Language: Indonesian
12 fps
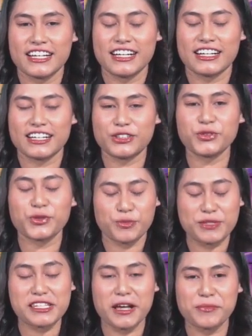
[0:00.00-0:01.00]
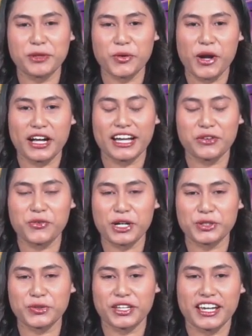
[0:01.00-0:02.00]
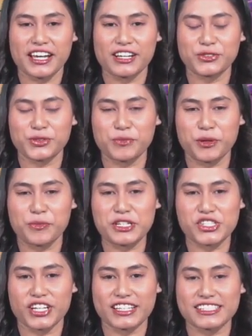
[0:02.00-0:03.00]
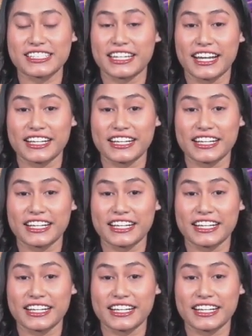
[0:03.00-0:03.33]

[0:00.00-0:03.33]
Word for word: uh, untuk bisa meluangkan waktunya untuk berbincang sejenak